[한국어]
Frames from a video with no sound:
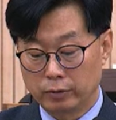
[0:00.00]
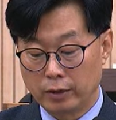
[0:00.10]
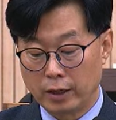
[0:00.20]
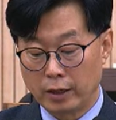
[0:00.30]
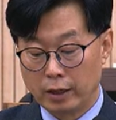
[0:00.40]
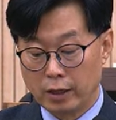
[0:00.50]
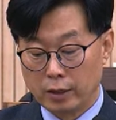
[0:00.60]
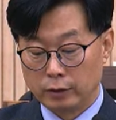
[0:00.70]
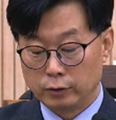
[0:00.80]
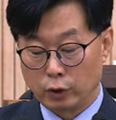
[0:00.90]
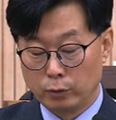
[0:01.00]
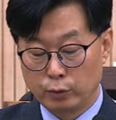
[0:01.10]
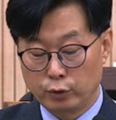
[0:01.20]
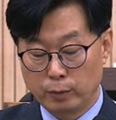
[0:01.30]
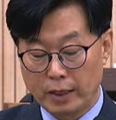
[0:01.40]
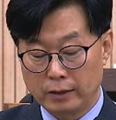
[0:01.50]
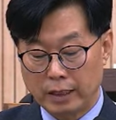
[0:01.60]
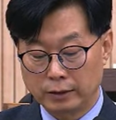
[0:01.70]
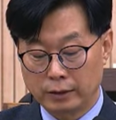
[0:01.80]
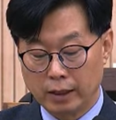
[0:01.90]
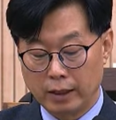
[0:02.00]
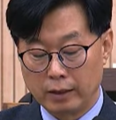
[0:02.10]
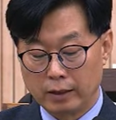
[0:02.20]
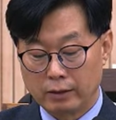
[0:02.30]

역대 정부 수반 사저의